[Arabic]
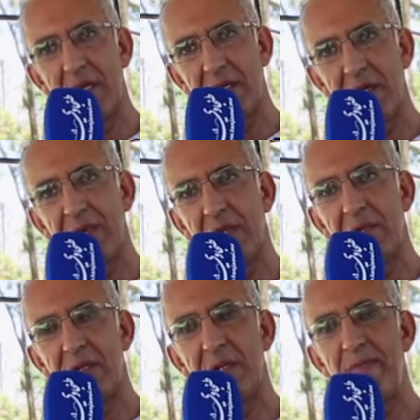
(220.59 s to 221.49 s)

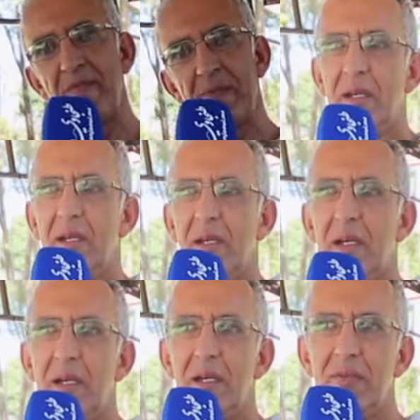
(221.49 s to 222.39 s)
كفاءته
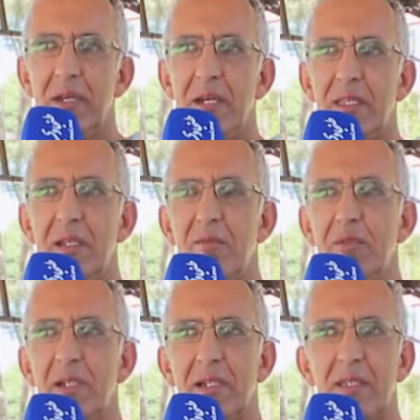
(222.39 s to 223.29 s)
آه، في هذه
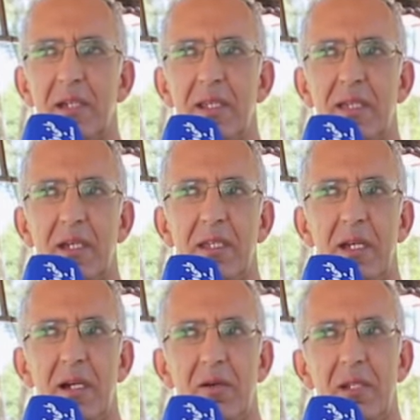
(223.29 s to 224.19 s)
المدة كذلك يعني
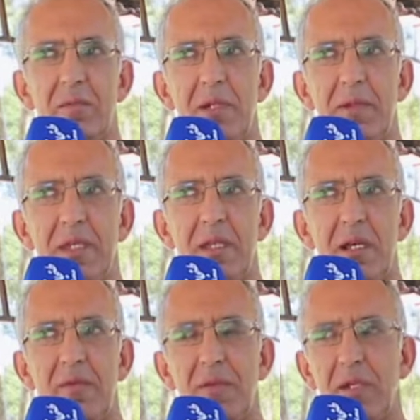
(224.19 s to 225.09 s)
حوالي ما بين
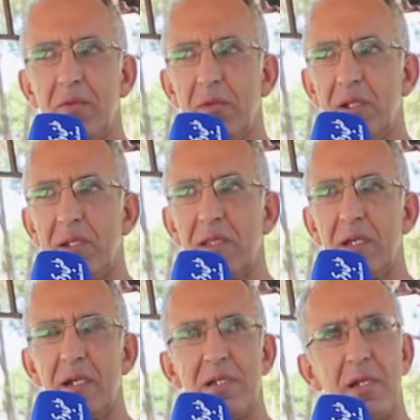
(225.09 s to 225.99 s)

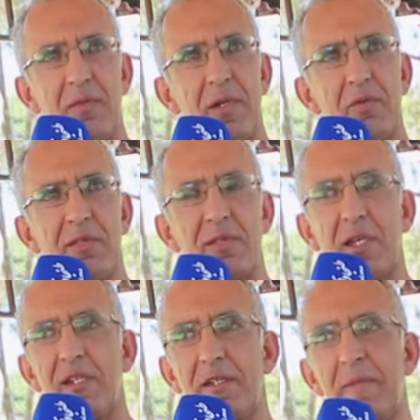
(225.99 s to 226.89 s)
2013
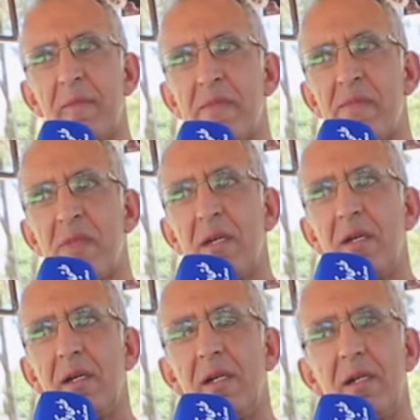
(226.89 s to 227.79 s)
2016
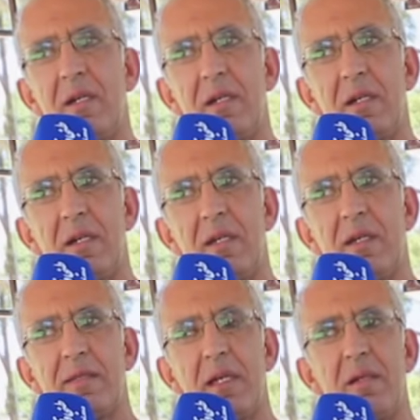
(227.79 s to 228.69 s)
آه،
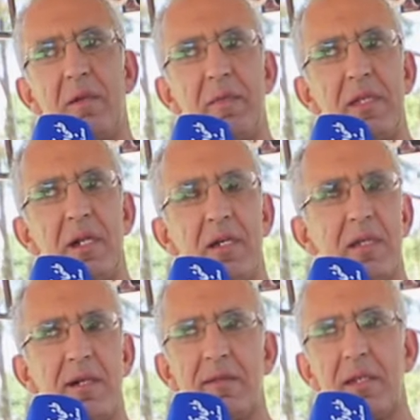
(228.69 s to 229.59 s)
طلب مني أحد
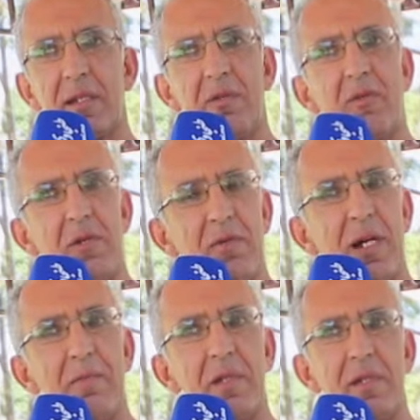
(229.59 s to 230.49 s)
الأصدقاء وهو
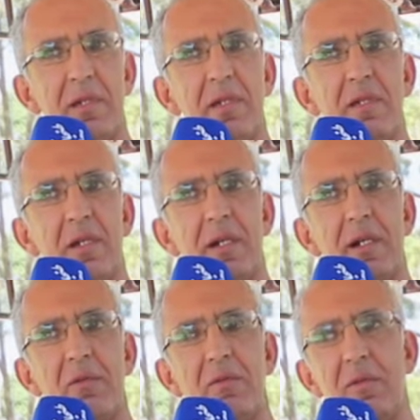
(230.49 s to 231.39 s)
محمد
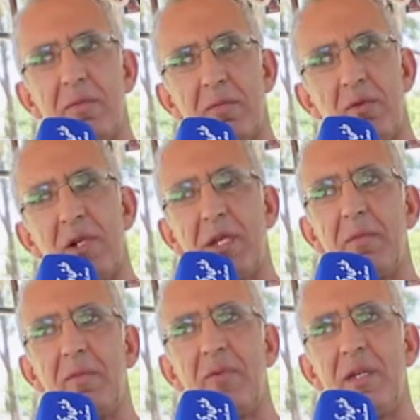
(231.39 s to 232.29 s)
النقراو
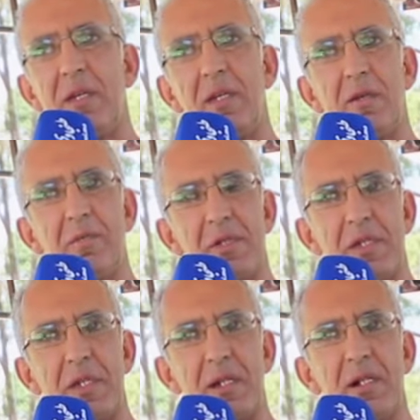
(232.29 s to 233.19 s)
مقيم في
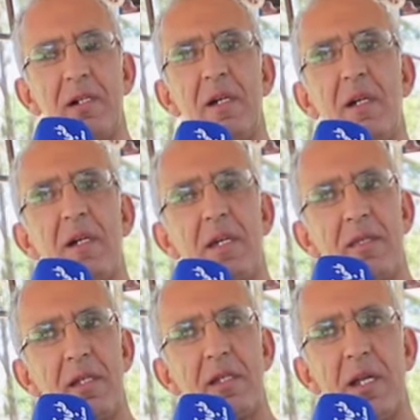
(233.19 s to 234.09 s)
بلجيكا
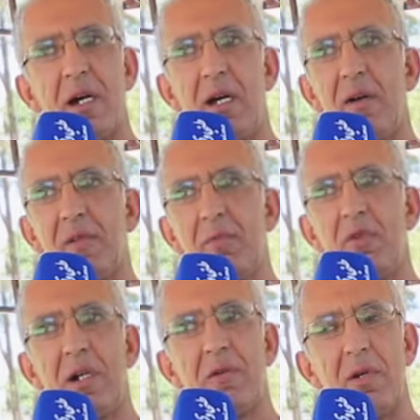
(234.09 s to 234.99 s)
كذلك الأخ حفيظ
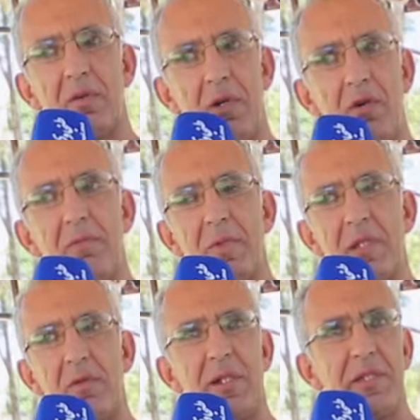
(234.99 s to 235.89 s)
محا وهم
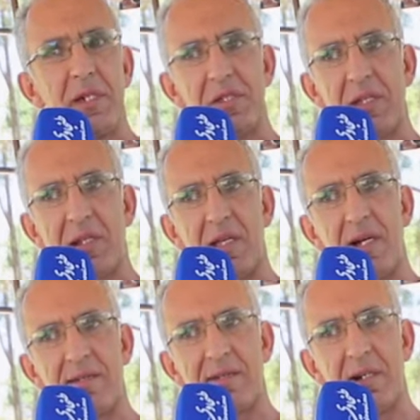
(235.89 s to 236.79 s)
من ذوي الاحتياجات
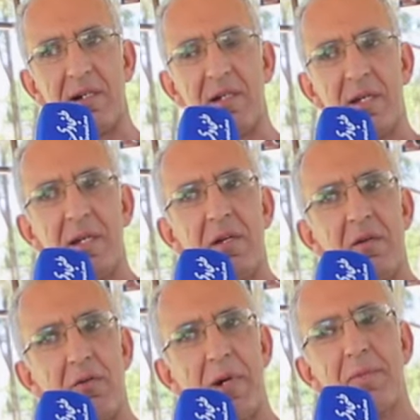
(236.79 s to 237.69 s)
الخاصة
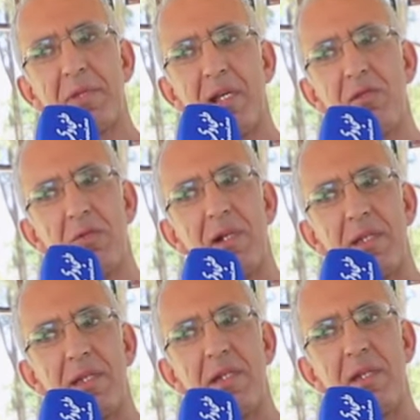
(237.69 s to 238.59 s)
وهم أبطال
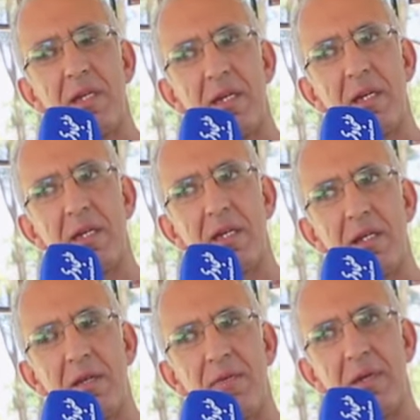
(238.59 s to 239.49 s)
دوليين
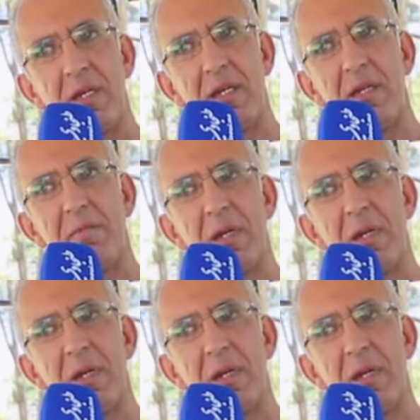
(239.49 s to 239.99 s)
يعني في